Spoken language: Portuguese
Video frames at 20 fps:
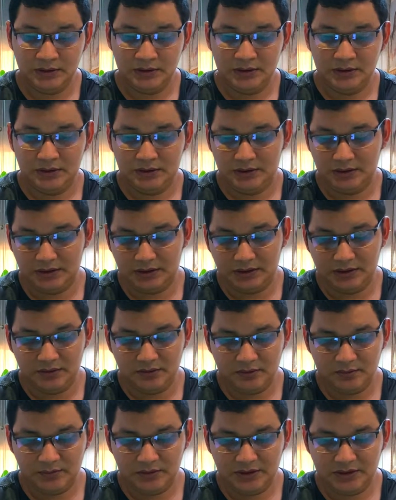e aqui no
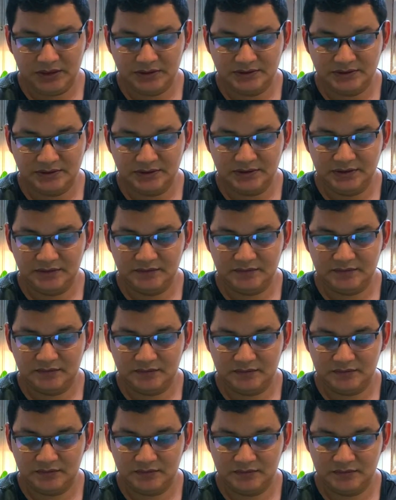aplicativo,
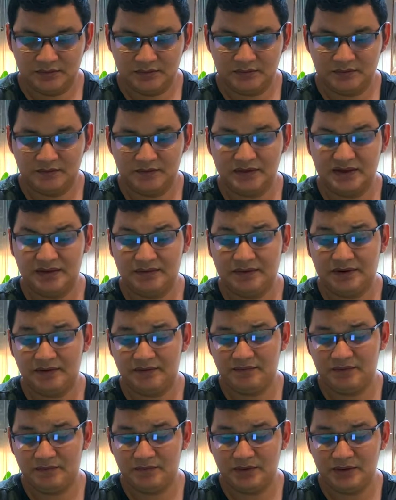você vai vir
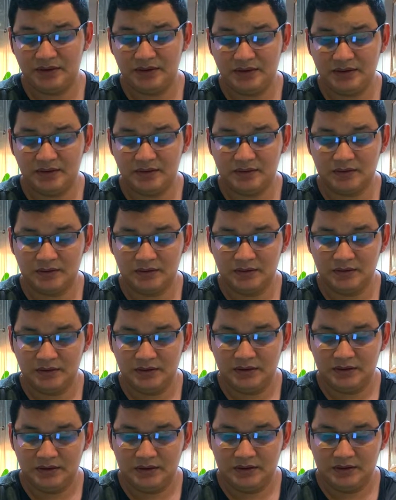bem aqui, ó.
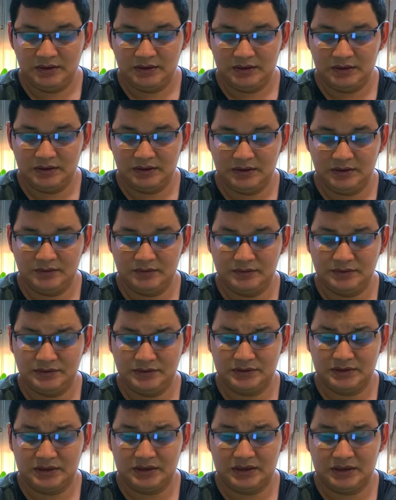Aqui onde
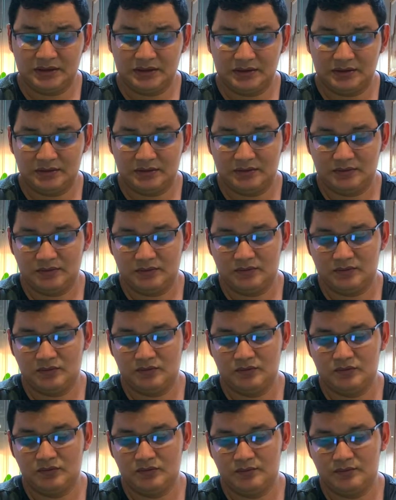tá
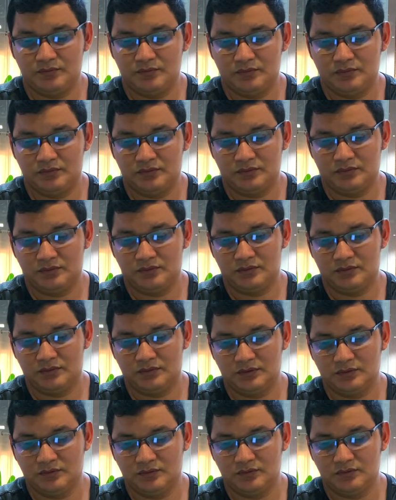o,
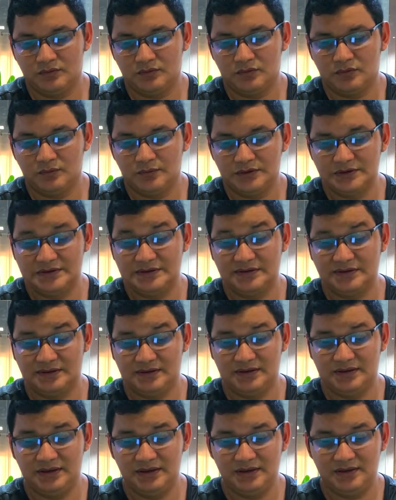o homenzinho
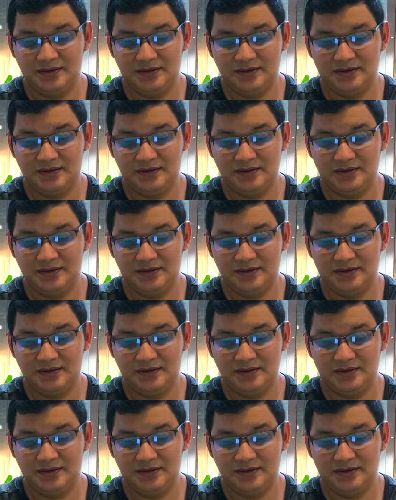aqui.